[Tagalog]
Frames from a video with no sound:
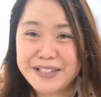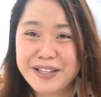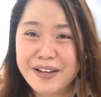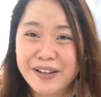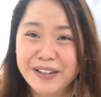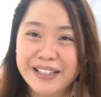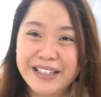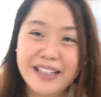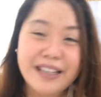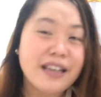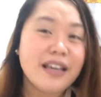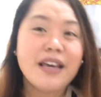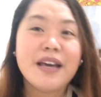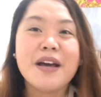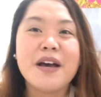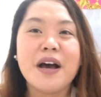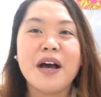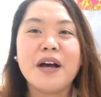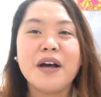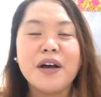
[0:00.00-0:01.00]
Sorry.
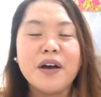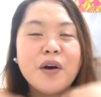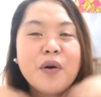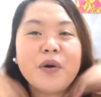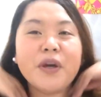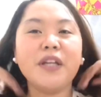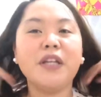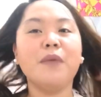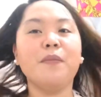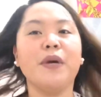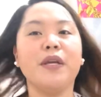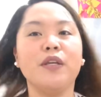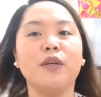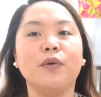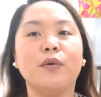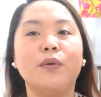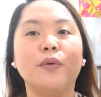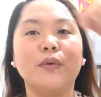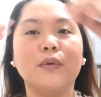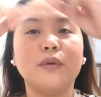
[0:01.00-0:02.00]
Uh, okay naman
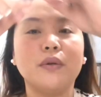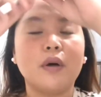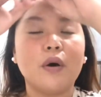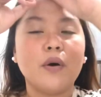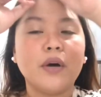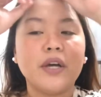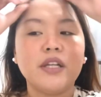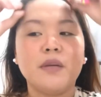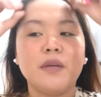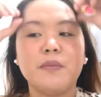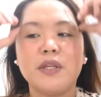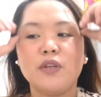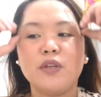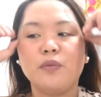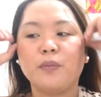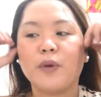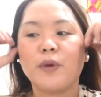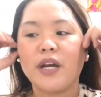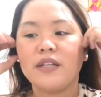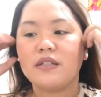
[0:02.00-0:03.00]
yung, okay naman
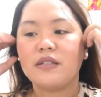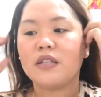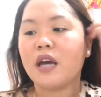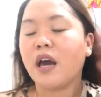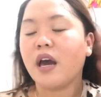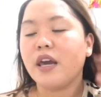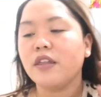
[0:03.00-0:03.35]
yung price niya.